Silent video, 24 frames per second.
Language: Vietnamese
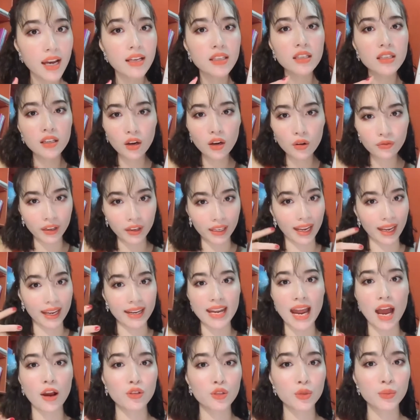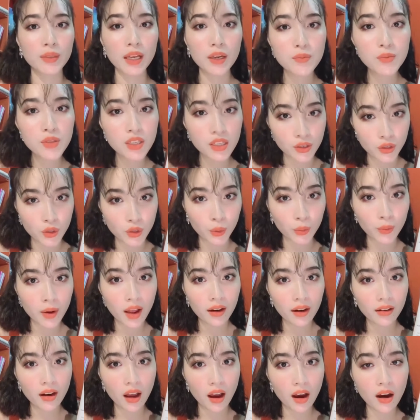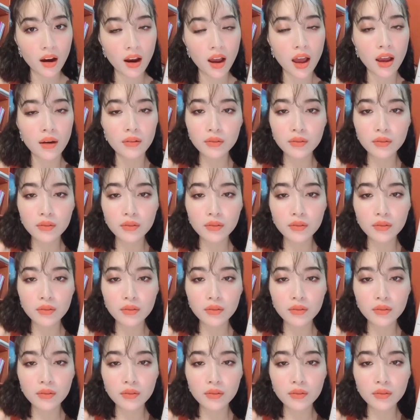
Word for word: chứ không phải ngày nào chúng ta cũng sử dụng đó.